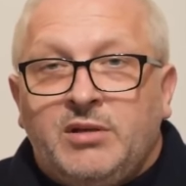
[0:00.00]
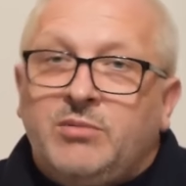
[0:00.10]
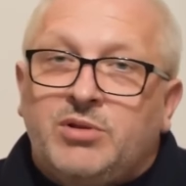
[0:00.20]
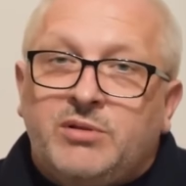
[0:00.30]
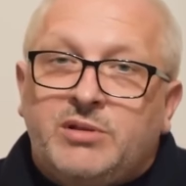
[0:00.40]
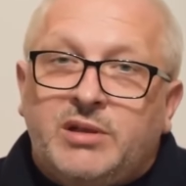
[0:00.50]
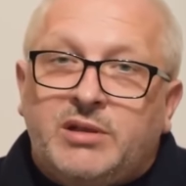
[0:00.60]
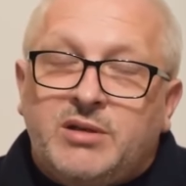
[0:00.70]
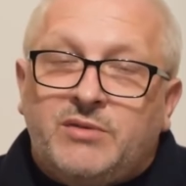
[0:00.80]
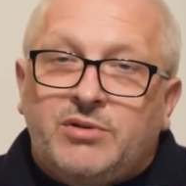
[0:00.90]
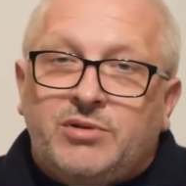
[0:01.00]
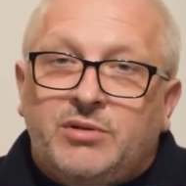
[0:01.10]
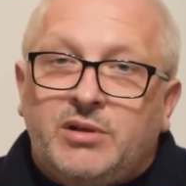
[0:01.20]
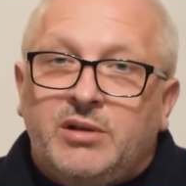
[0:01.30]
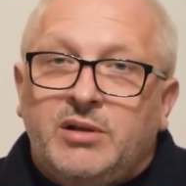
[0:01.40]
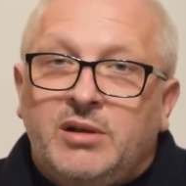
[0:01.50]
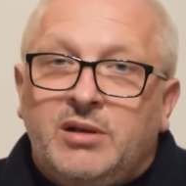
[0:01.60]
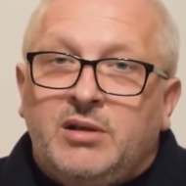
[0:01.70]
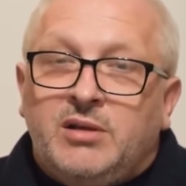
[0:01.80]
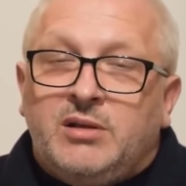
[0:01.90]
I może być zlekceważony
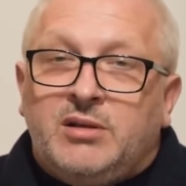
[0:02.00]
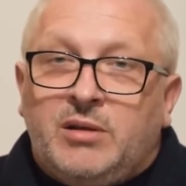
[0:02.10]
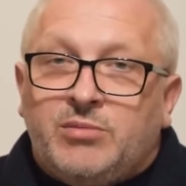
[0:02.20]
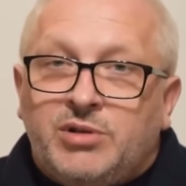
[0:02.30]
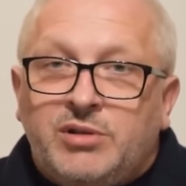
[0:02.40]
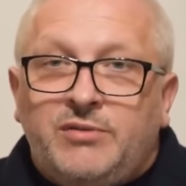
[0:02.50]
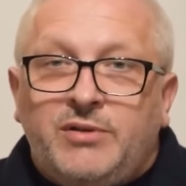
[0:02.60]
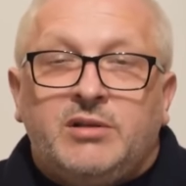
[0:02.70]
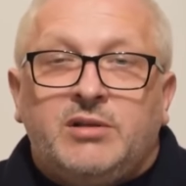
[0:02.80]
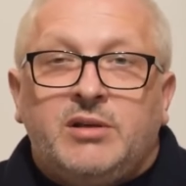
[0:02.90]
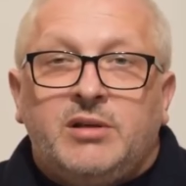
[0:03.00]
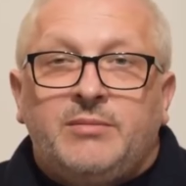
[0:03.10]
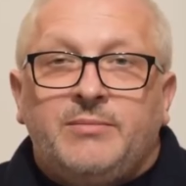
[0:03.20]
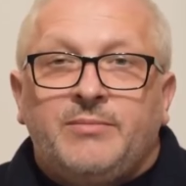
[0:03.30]
na mszy świętej